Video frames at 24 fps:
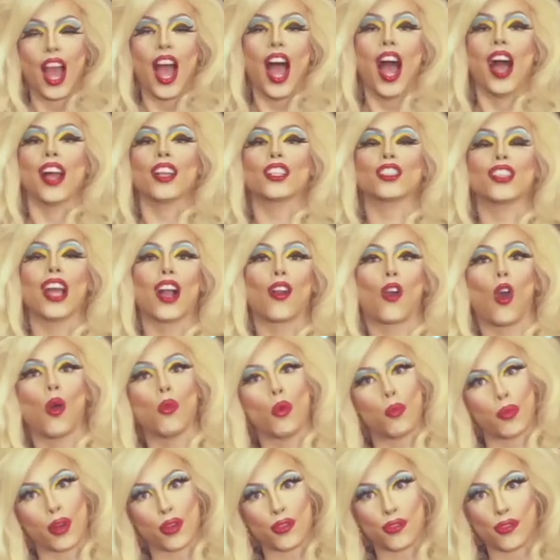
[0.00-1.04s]
Já como
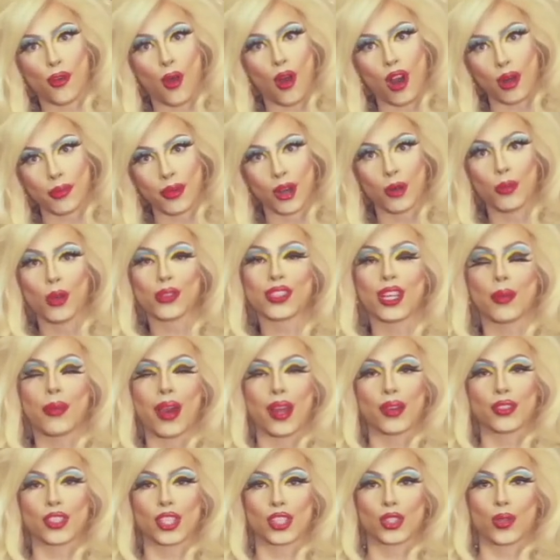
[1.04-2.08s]
performer, meu trabalho de
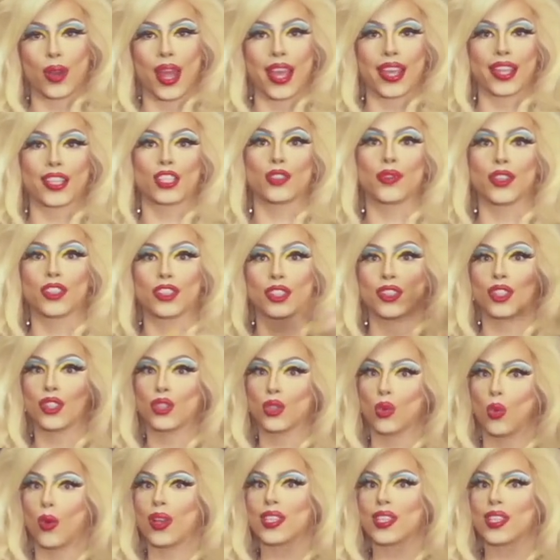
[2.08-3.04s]
drag é dividido em duas